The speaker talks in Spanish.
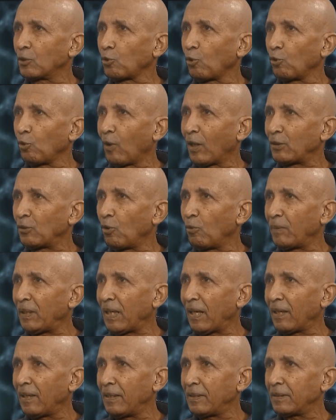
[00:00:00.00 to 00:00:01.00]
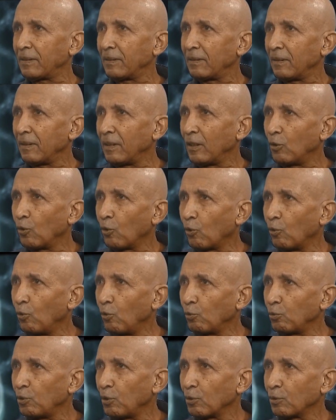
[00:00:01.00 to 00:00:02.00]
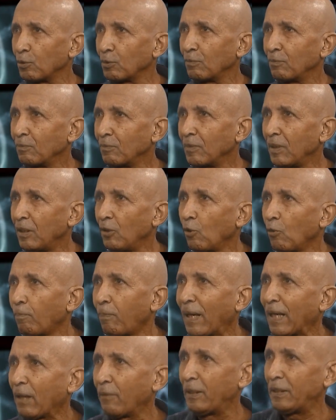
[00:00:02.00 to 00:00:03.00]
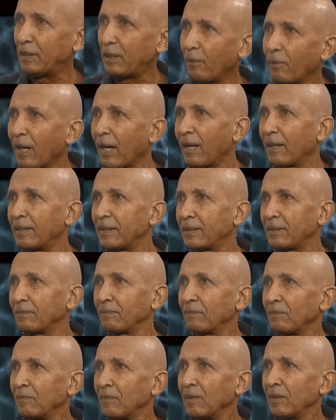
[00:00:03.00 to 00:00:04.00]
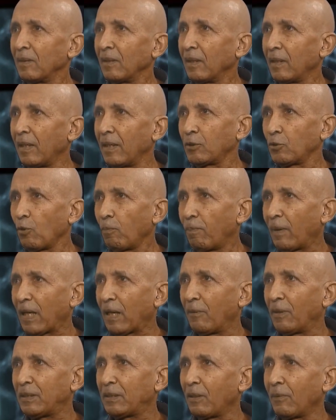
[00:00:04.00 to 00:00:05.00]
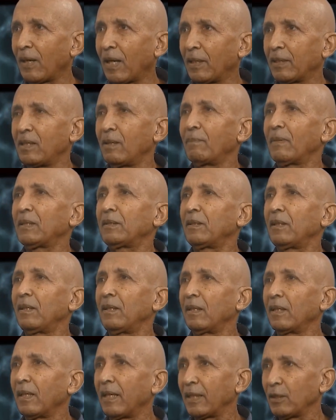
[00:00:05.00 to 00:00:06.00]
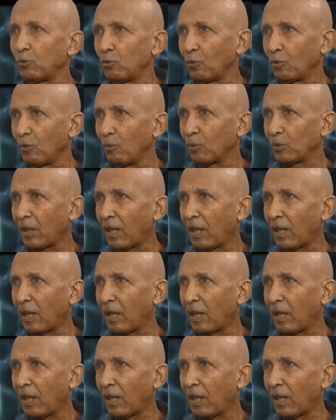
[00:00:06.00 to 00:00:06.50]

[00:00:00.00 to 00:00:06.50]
son los abdominales y los glúteos y los paravertebrales, que esos paravertebrales te mantienen erecto como